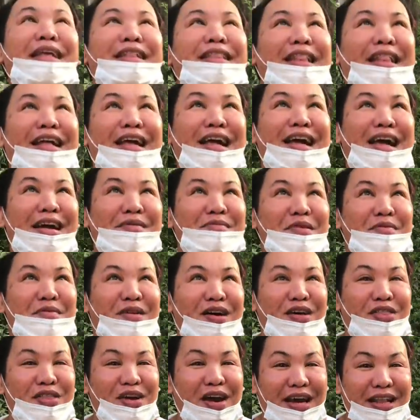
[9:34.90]
talaga kami
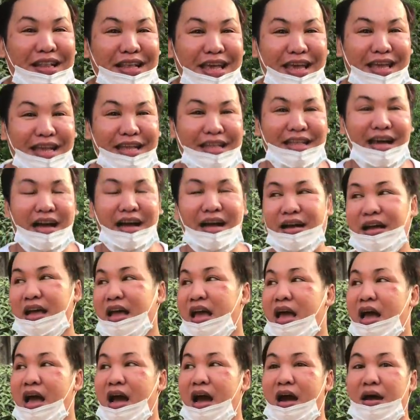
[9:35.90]
mga darling ng
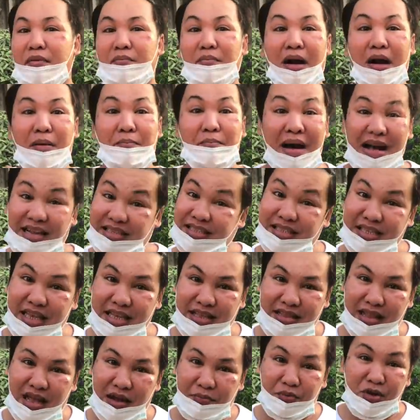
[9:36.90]
mga
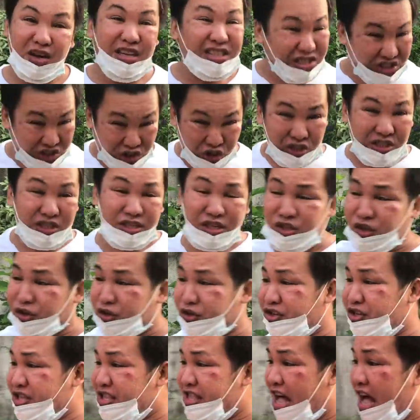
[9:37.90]
basket lang. Pero it's just in
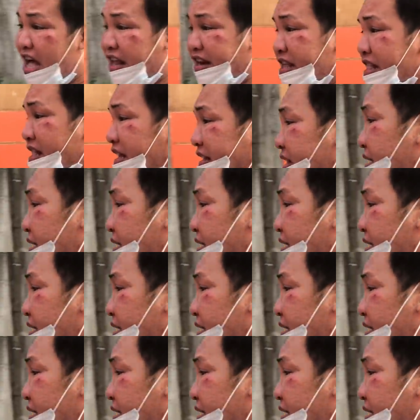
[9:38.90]
ordinary lang